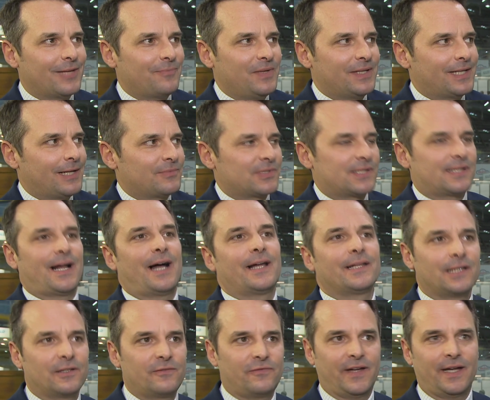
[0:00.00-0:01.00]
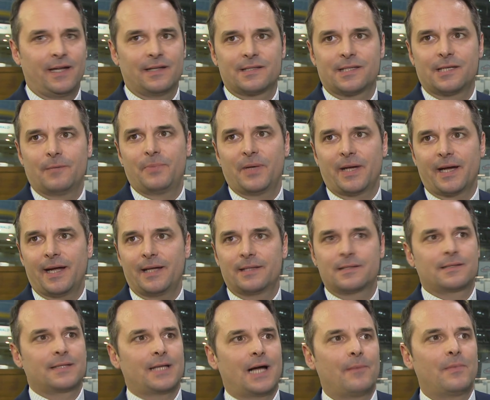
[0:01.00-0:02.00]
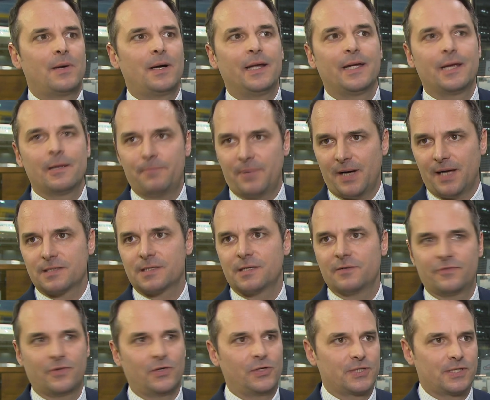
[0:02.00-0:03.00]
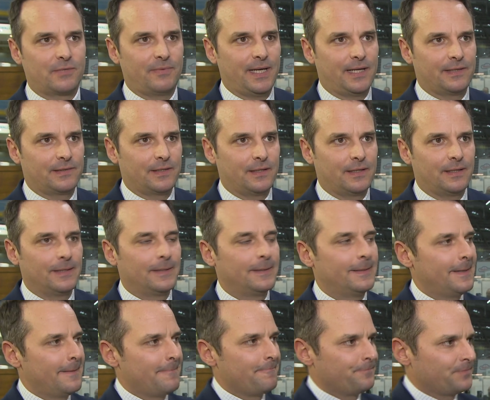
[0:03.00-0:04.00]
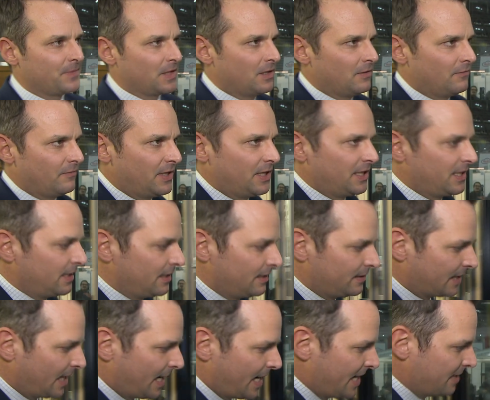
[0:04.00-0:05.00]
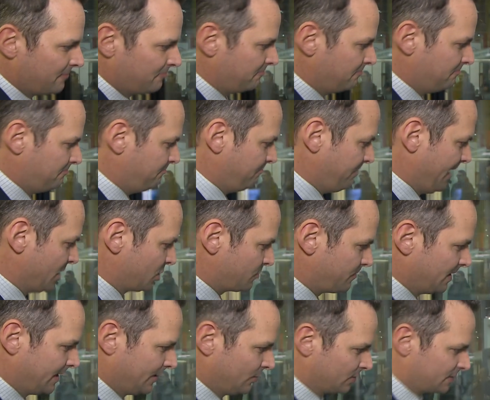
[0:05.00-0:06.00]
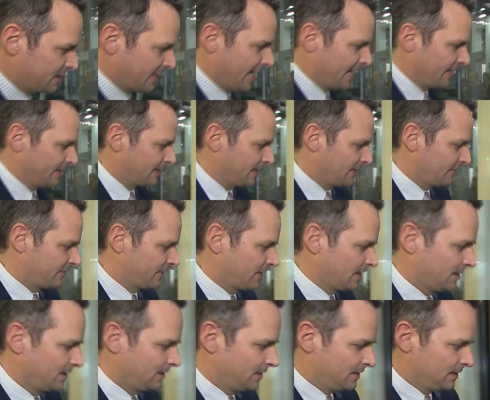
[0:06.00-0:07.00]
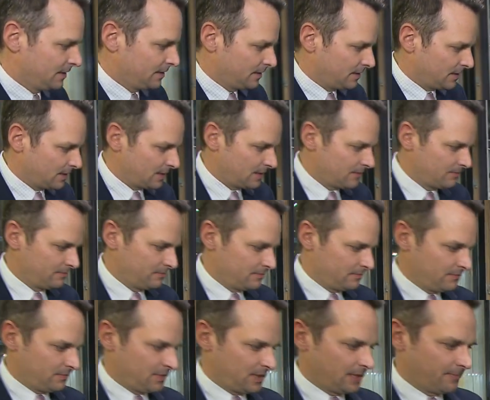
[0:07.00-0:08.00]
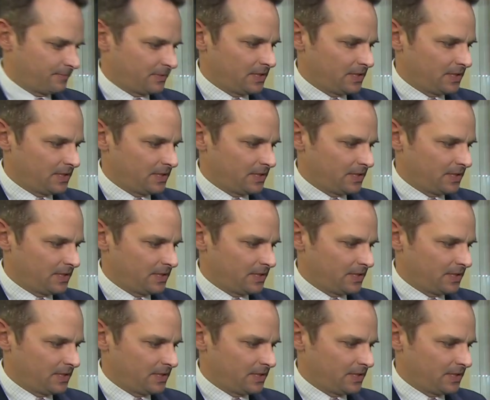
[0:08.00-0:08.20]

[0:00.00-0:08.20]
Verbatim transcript: ich mit einem Standardfenster bereits damalige Passivhauswerte. Ja. Wenn ich Ihnen da ein Beispiel nur zeigen darf, ja. Ähm, ich habe